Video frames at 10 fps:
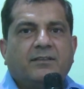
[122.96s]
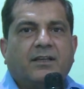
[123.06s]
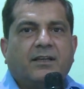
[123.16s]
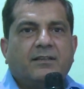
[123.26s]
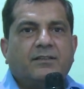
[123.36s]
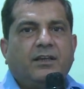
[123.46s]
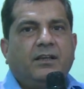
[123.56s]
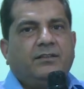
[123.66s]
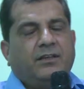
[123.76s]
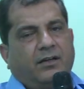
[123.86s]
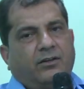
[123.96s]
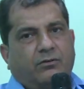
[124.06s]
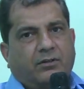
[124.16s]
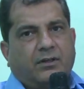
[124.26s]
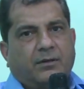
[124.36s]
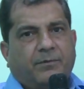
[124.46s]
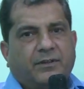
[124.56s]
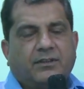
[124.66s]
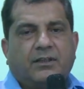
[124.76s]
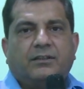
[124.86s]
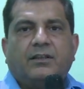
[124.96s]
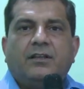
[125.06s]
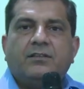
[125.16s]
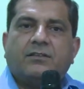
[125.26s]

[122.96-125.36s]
जाना चाहिए या डॉक्टर के पास जाना चाहिए तो इन